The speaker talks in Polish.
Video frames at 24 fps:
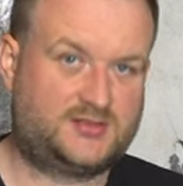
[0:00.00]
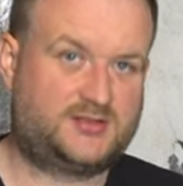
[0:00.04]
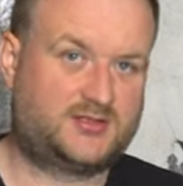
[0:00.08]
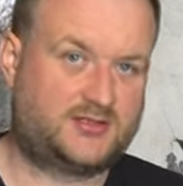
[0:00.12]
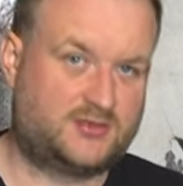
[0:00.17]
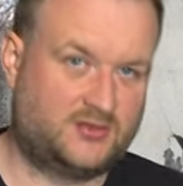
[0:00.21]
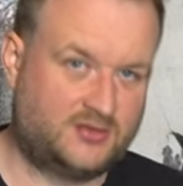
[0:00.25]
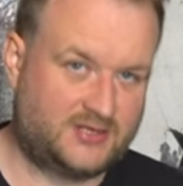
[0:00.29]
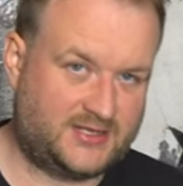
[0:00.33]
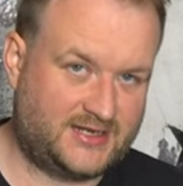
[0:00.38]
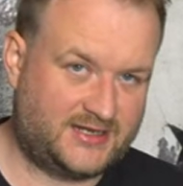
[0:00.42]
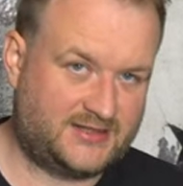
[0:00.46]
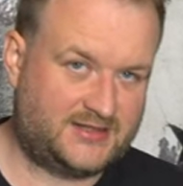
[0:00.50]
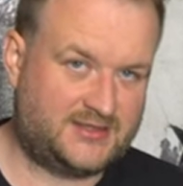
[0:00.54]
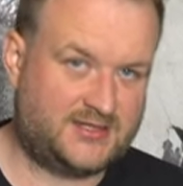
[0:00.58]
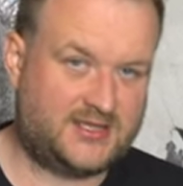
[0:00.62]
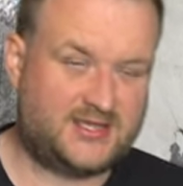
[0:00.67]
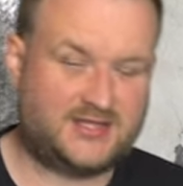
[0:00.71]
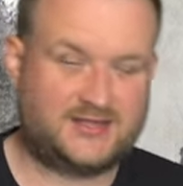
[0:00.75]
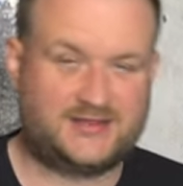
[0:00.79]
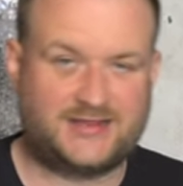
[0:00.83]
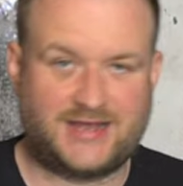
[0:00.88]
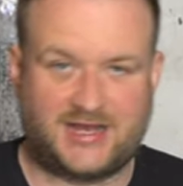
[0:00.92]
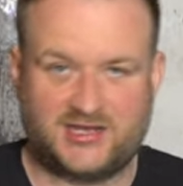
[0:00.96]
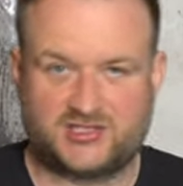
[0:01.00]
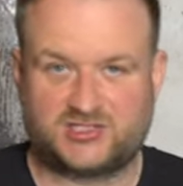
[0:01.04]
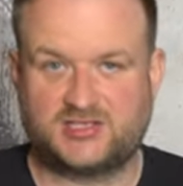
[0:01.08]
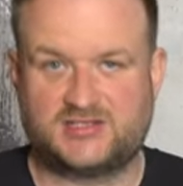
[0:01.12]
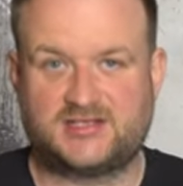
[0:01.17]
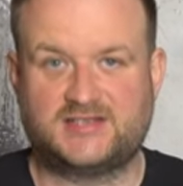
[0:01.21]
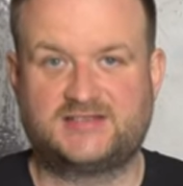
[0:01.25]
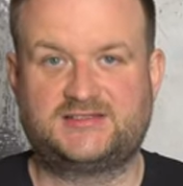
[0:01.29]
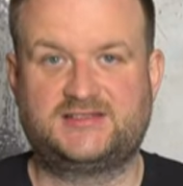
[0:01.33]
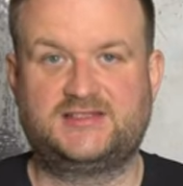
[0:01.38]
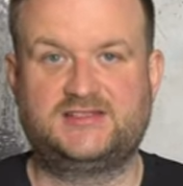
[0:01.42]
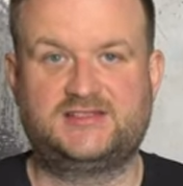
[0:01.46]
konkretne dalsze
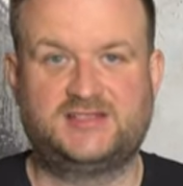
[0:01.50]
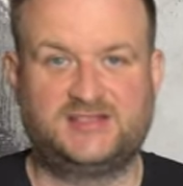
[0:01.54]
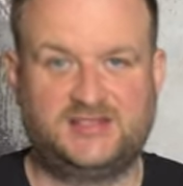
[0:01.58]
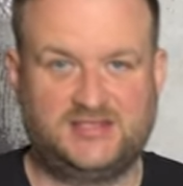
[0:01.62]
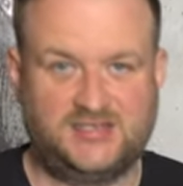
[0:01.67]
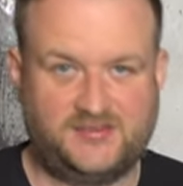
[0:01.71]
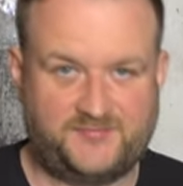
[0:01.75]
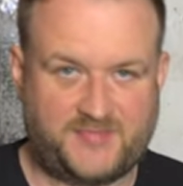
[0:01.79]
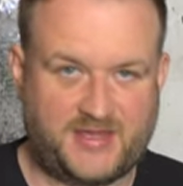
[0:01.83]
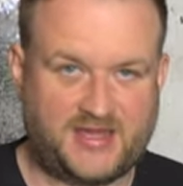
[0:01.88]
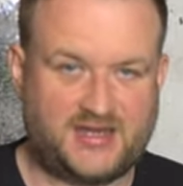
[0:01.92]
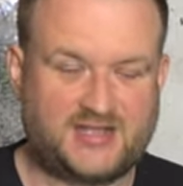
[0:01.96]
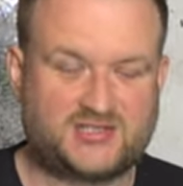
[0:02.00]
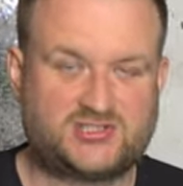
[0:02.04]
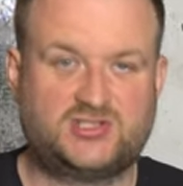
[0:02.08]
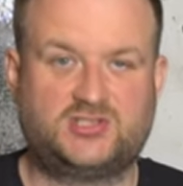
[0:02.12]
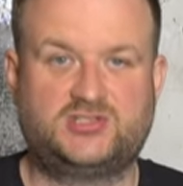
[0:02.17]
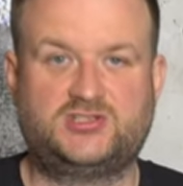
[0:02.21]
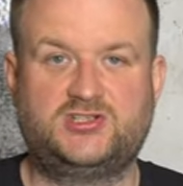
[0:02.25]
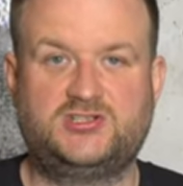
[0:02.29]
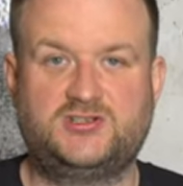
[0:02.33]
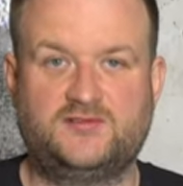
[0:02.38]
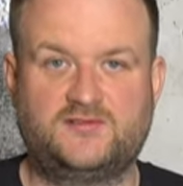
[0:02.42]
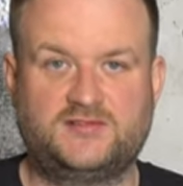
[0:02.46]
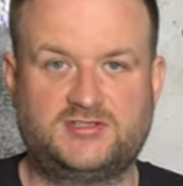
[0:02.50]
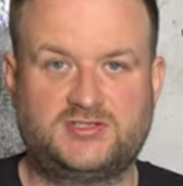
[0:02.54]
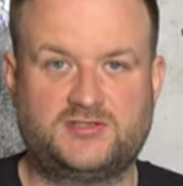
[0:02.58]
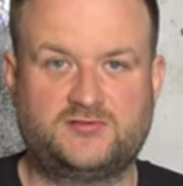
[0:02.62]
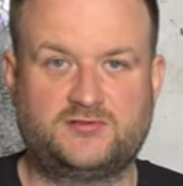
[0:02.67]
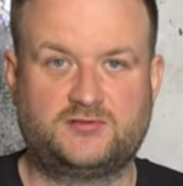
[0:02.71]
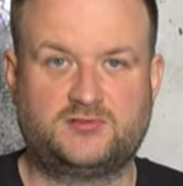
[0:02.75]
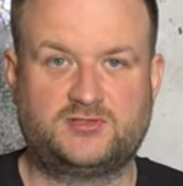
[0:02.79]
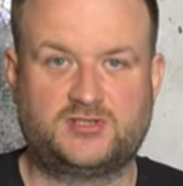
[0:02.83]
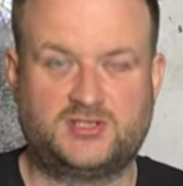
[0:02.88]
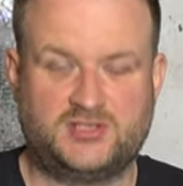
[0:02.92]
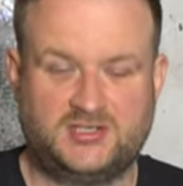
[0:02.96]
testy Threadrippera
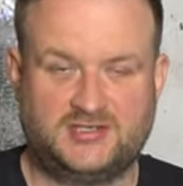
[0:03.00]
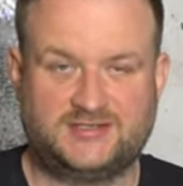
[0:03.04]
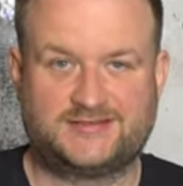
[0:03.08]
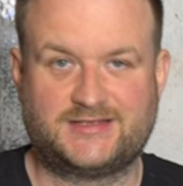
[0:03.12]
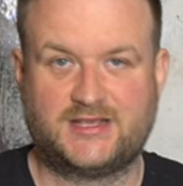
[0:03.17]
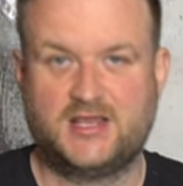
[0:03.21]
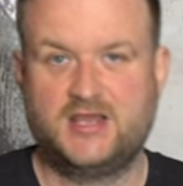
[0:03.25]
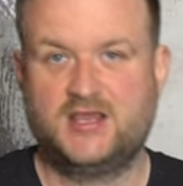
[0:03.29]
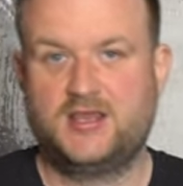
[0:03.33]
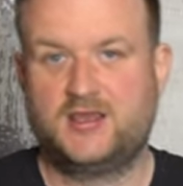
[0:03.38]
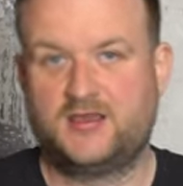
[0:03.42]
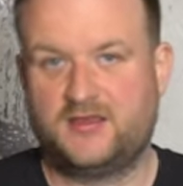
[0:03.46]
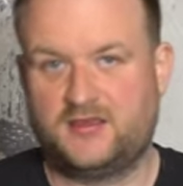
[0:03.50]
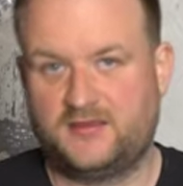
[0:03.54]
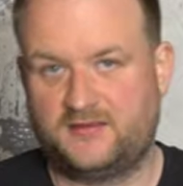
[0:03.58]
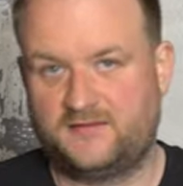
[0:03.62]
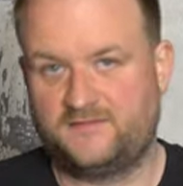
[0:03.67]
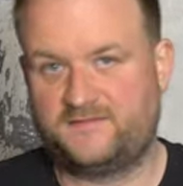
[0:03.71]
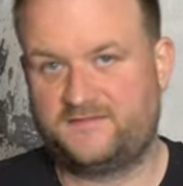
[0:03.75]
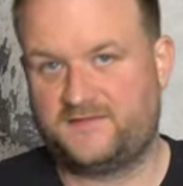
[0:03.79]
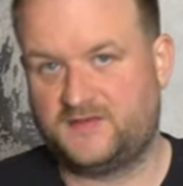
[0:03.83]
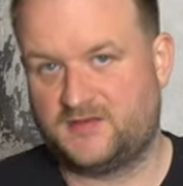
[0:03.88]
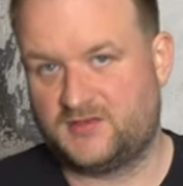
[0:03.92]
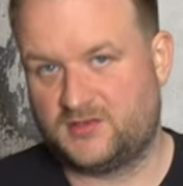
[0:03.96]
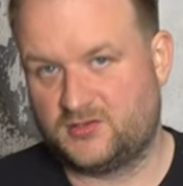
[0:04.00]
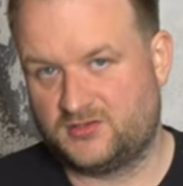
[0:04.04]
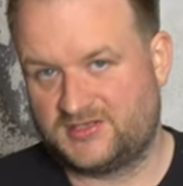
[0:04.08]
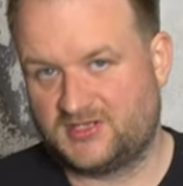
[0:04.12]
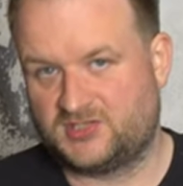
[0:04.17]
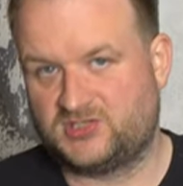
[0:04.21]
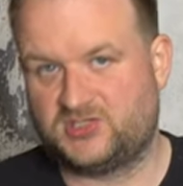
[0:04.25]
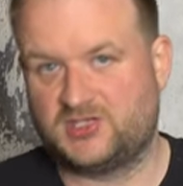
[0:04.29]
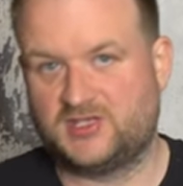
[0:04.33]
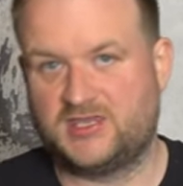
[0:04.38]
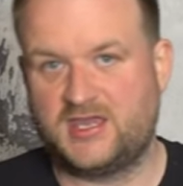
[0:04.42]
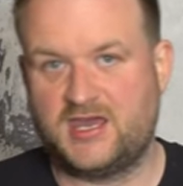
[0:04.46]
3090X e, w
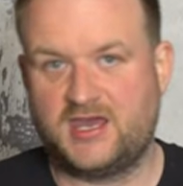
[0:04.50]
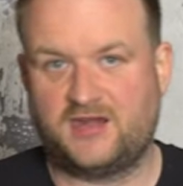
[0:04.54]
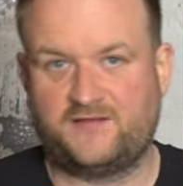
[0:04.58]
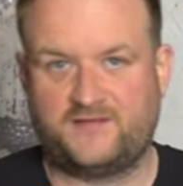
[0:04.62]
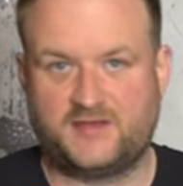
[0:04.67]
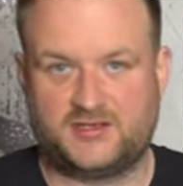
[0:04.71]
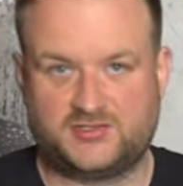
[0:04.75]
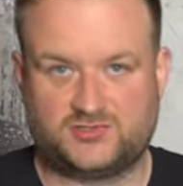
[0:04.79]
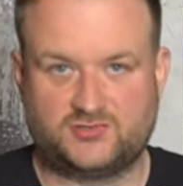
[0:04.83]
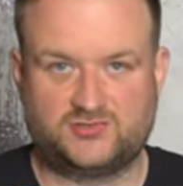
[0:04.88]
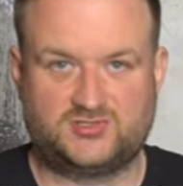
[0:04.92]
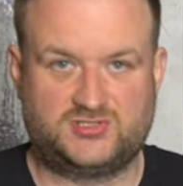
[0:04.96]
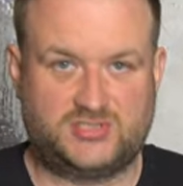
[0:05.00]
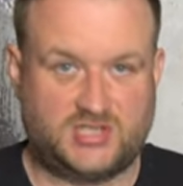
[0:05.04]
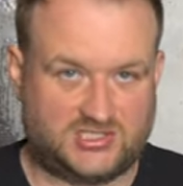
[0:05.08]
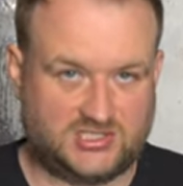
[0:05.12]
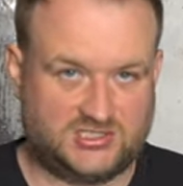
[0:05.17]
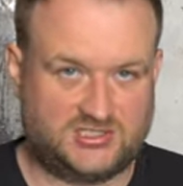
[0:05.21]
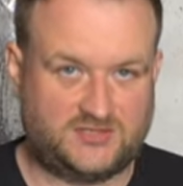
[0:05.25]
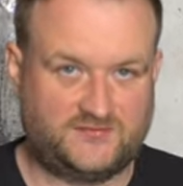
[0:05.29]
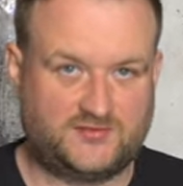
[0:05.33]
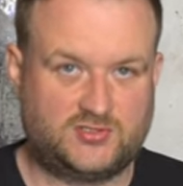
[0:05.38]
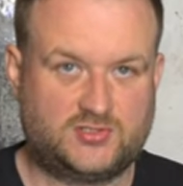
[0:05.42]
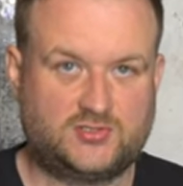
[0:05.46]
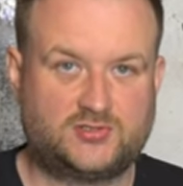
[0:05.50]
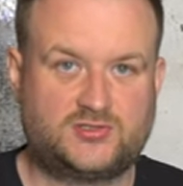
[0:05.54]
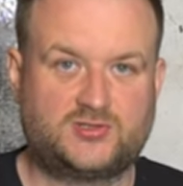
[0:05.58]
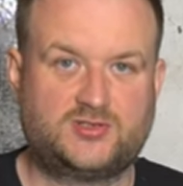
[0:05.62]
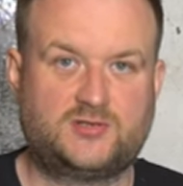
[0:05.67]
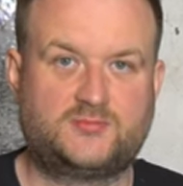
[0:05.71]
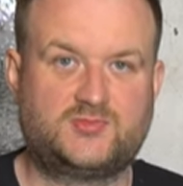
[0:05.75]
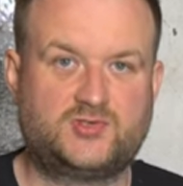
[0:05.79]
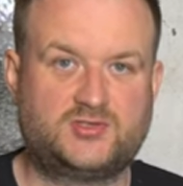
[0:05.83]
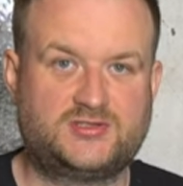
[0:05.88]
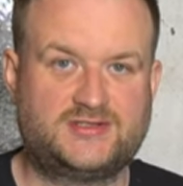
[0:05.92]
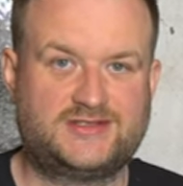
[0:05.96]
kontekście gier versus
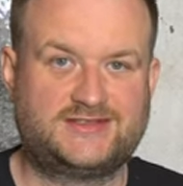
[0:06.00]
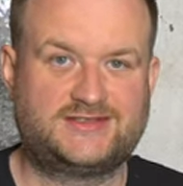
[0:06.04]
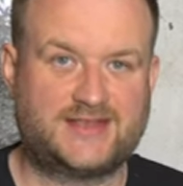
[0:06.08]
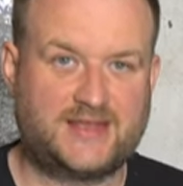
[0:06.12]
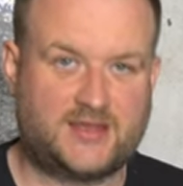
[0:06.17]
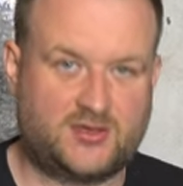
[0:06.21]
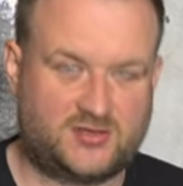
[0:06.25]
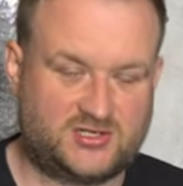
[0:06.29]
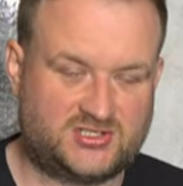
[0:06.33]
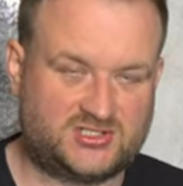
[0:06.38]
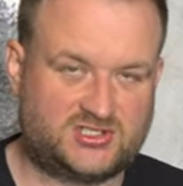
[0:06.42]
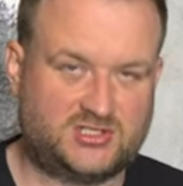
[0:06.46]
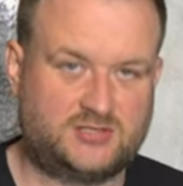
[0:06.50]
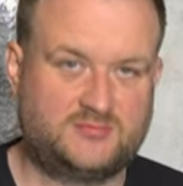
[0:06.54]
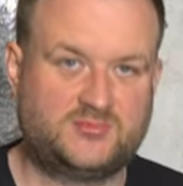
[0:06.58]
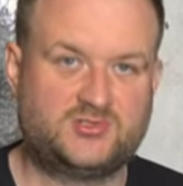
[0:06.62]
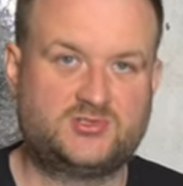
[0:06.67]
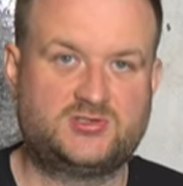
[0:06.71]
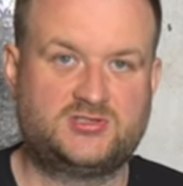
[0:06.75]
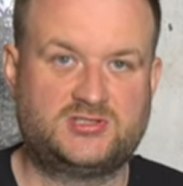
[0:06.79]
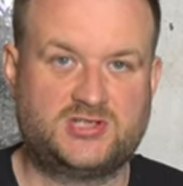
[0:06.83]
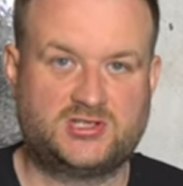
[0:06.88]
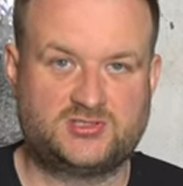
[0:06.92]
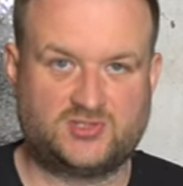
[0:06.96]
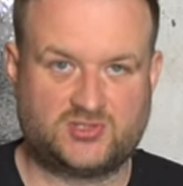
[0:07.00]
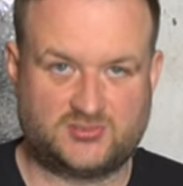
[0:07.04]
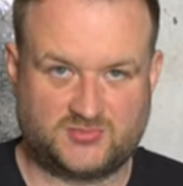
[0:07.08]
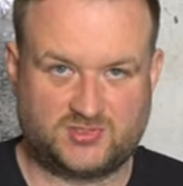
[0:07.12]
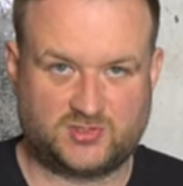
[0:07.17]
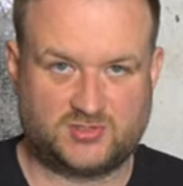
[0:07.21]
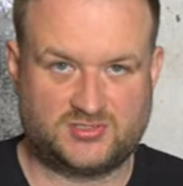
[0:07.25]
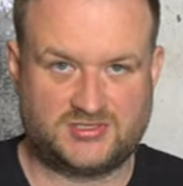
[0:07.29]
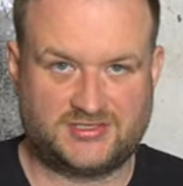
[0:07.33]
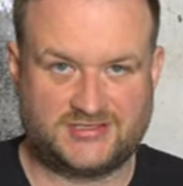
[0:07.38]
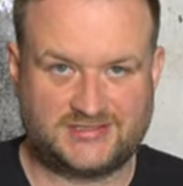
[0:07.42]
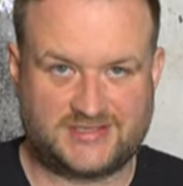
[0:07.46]
109080X oraz
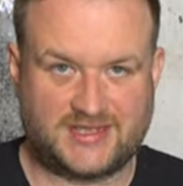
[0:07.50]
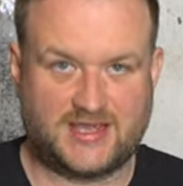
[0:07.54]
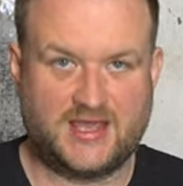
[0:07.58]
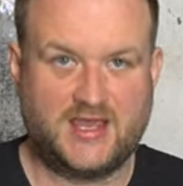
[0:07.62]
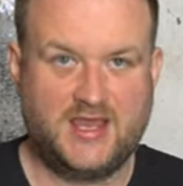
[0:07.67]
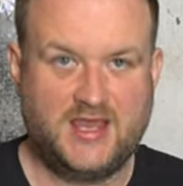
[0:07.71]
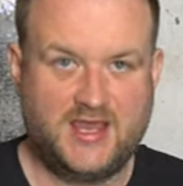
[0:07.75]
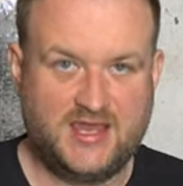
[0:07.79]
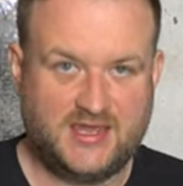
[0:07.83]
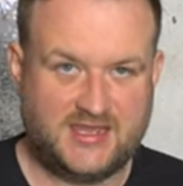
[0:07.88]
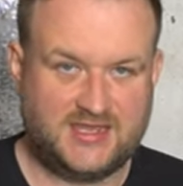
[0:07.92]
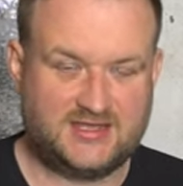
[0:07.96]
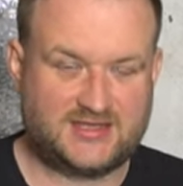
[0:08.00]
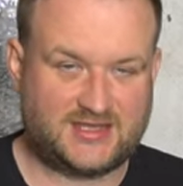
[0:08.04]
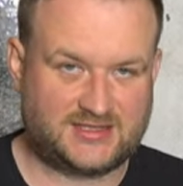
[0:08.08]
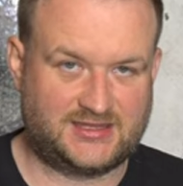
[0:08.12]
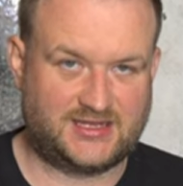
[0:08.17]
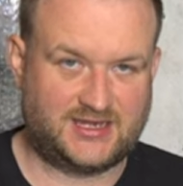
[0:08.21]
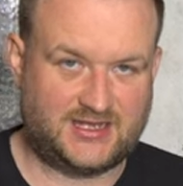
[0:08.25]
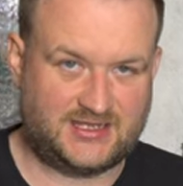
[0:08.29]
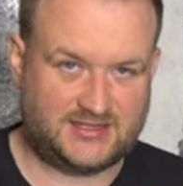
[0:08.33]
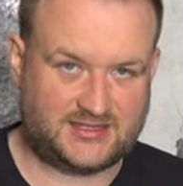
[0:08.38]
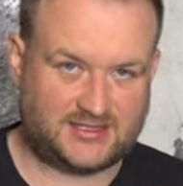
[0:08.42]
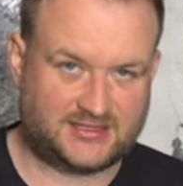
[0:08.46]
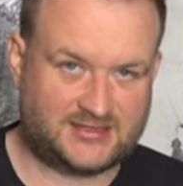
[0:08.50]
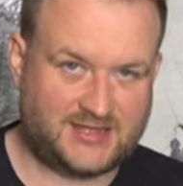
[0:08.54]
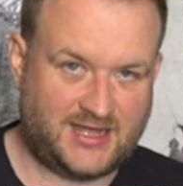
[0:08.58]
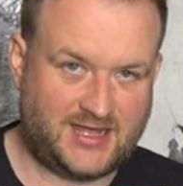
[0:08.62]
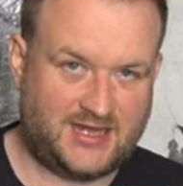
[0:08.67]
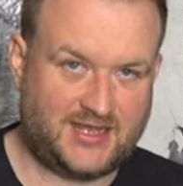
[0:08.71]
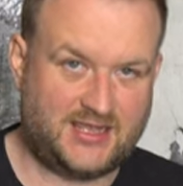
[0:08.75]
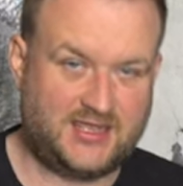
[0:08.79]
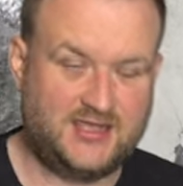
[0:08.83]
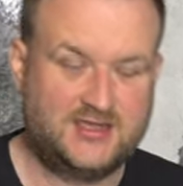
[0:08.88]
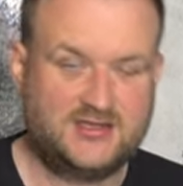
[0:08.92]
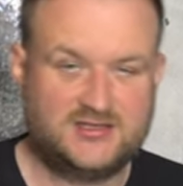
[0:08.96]
7980X itd., tak tak
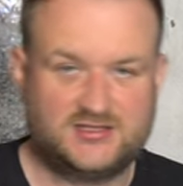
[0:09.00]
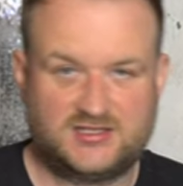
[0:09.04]
dalej.